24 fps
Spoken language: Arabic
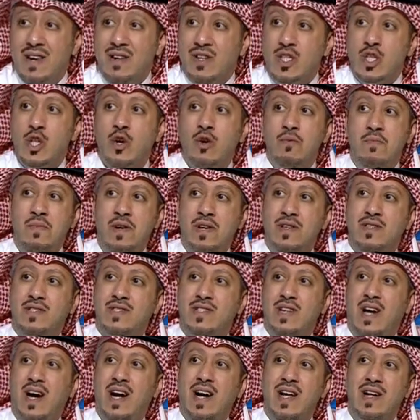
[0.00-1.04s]
عندكم
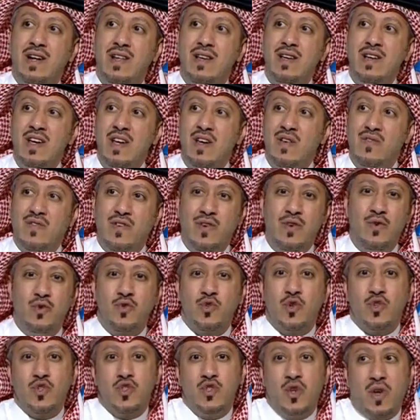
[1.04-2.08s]
حس عالي في أنه
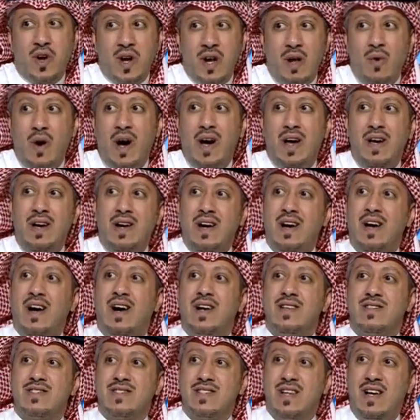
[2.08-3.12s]
تصدر لوائح
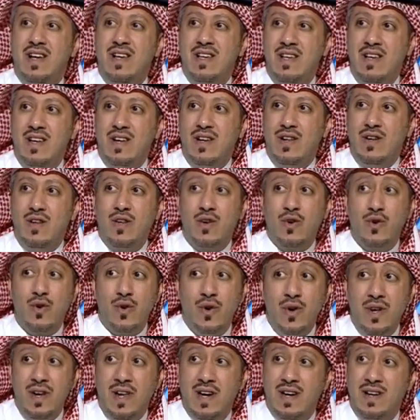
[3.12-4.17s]
خاصة
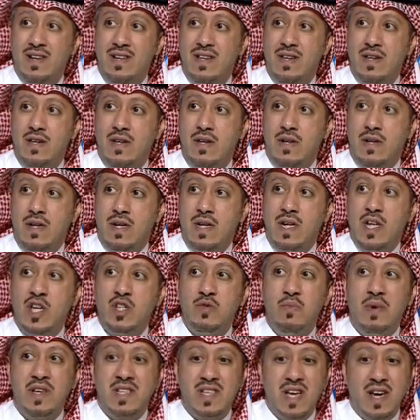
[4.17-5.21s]
لكورونا
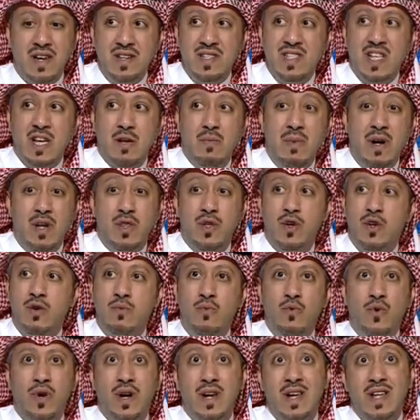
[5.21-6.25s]
ليش ما صار عندك بعض
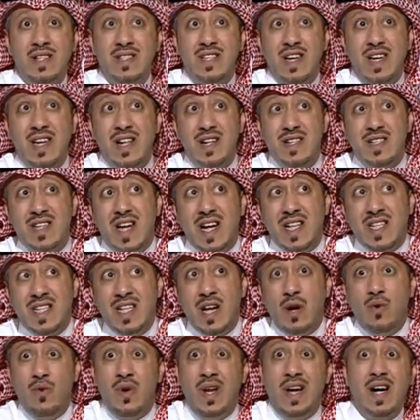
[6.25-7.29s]
الأمور اللي أنت قلت
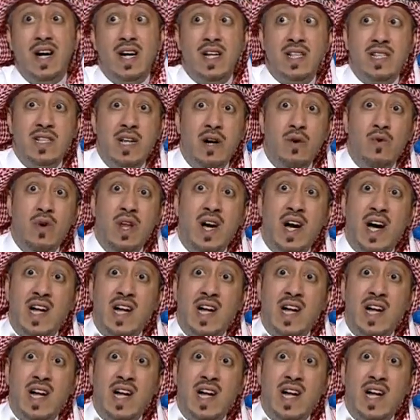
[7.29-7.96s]
الدولة الدولة